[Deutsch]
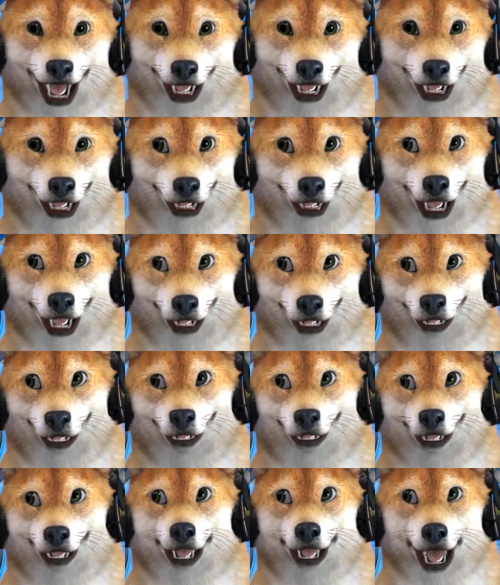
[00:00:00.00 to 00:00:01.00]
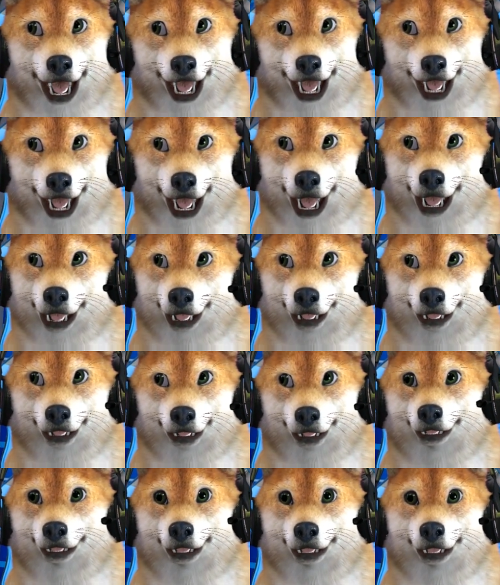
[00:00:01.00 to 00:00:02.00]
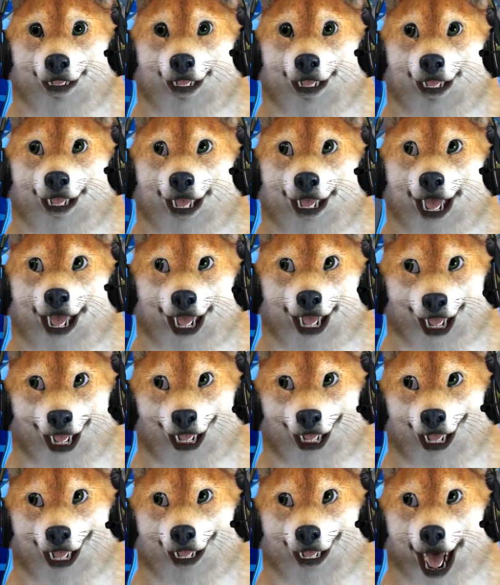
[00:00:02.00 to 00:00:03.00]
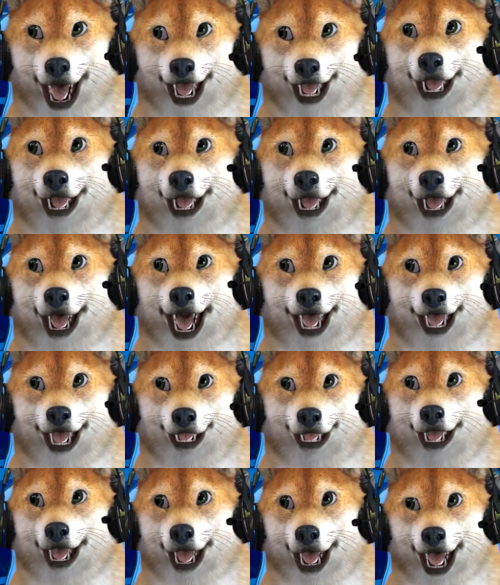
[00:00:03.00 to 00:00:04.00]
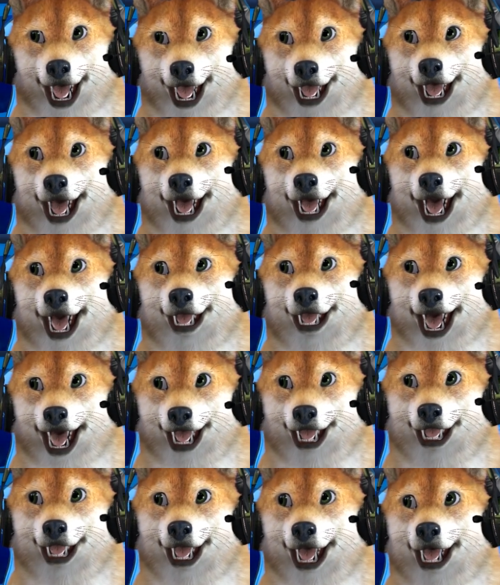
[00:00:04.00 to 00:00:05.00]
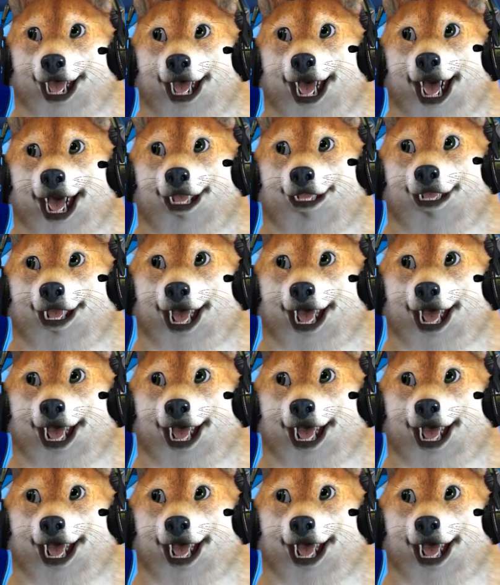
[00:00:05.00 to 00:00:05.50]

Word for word: Jens Jansen ist auch bei Ihnen. Wir fahren ins Zentrum. Ne, warte, wo, wo, wo, fahren wir hin? Olympic?